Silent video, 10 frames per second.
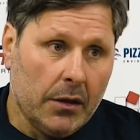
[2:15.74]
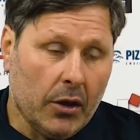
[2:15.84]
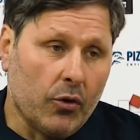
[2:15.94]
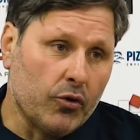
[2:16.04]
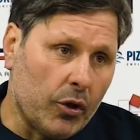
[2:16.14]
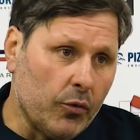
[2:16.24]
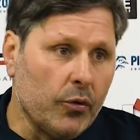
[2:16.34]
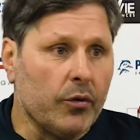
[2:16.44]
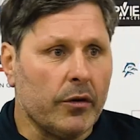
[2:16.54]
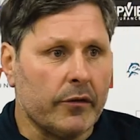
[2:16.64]
le
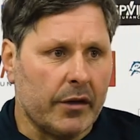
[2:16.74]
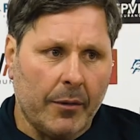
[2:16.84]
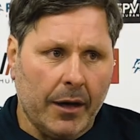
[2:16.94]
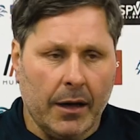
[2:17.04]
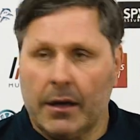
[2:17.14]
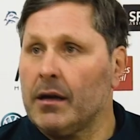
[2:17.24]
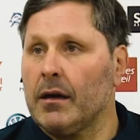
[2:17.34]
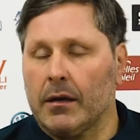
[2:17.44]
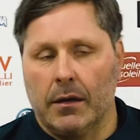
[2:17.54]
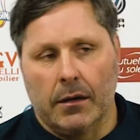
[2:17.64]
contenu, ça va.
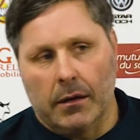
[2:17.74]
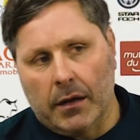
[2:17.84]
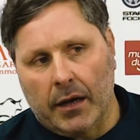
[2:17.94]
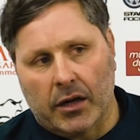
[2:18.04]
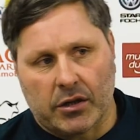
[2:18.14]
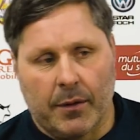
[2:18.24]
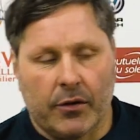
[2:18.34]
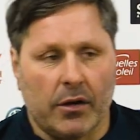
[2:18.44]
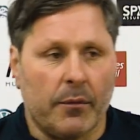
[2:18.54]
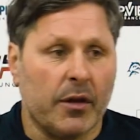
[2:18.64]
L'engagement
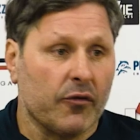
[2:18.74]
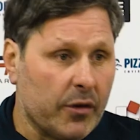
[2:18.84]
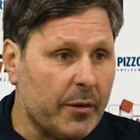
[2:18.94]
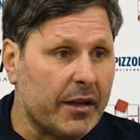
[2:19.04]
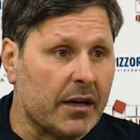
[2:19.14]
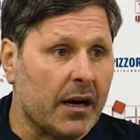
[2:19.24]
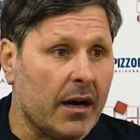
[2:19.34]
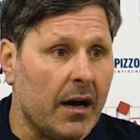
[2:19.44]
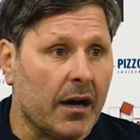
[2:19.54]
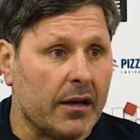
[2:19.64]
que a mis en deuxième mi-temps
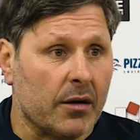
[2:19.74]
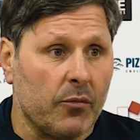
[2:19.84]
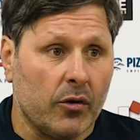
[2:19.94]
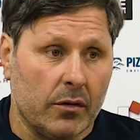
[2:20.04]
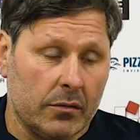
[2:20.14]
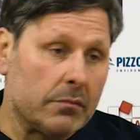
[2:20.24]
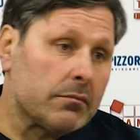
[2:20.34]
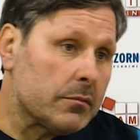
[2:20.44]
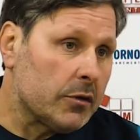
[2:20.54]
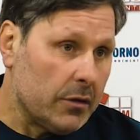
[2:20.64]
à
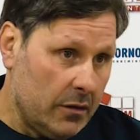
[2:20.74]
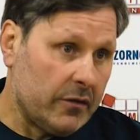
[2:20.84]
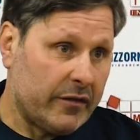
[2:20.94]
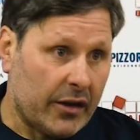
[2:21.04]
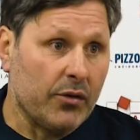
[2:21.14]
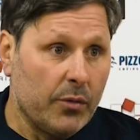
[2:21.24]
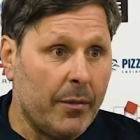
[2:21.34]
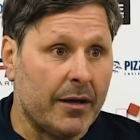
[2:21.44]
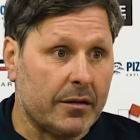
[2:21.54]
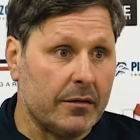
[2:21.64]
c'est ça qu'on veut
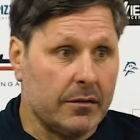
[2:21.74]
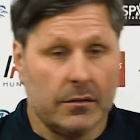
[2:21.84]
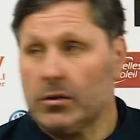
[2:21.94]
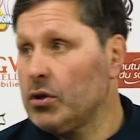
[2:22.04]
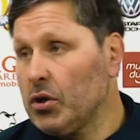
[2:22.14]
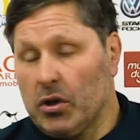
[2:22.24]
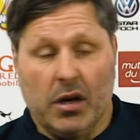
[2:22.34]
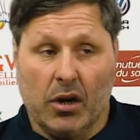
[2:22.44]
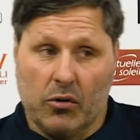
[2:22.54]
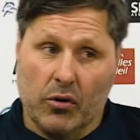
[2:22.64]
mettre.
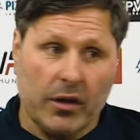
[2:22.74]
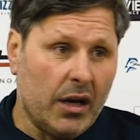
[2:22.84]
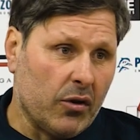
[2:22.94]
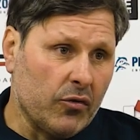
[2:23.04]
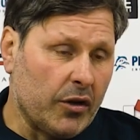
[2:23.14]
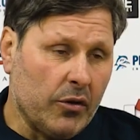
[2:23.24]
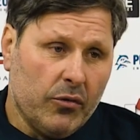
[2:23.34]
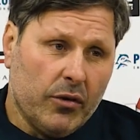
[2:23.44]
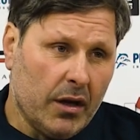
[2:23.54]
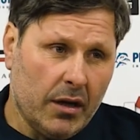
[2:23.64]
Là encore, dans les
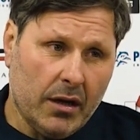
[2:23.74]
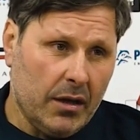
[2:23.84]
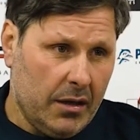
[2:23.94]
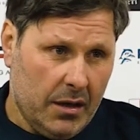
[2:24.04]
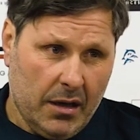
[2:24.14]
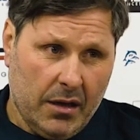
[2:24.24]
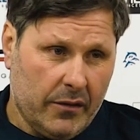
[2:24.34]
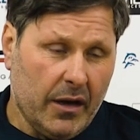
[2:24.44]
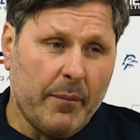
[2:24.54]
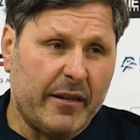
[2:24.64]
contenus,
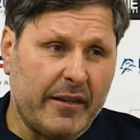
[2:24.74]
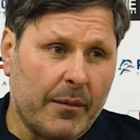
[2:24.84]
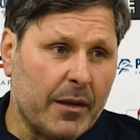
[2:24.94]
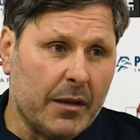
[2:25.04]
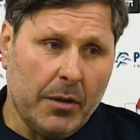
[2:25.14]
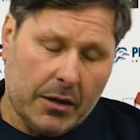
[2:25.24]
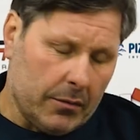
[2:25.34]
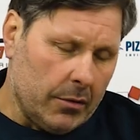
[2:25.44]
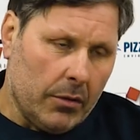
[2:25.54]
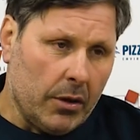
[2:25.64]
de l'investissement des mecs,
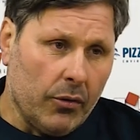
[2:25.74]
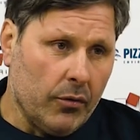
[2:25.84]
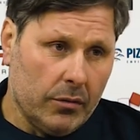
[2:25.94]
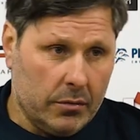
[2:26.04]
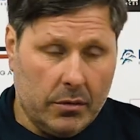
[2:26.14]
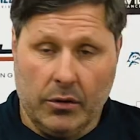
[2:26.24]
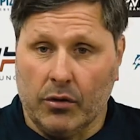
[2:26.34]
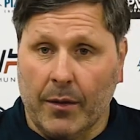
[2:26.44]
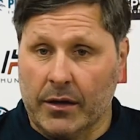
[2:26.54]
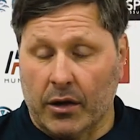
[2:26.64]
on l'a eu. Il nous
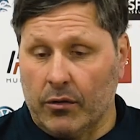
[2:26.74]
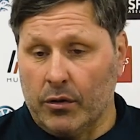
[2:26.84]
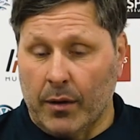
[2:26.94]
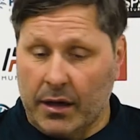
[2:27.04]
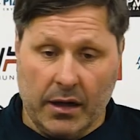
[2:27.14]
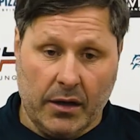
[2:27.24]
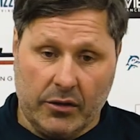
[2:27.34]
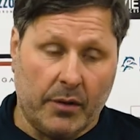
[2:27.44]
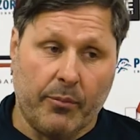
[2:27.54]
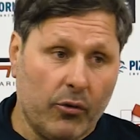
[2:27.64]
manque, d'être nous
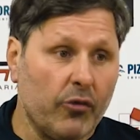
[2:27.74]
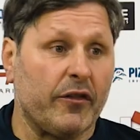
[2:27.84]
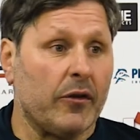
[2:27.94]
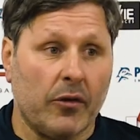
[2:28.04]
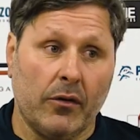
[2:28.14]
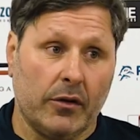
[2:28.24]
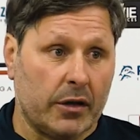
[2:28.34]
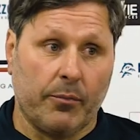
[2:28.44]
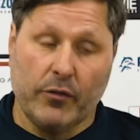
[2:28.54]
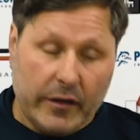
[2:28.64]
être plus lucide,
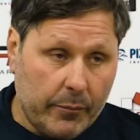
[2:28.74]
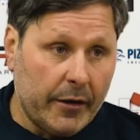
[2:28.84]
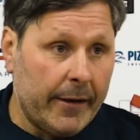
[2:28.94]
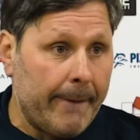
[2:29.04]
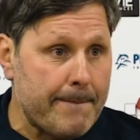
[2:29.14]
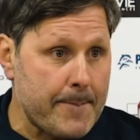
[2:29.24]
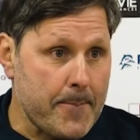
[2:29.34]
être plus discipliné,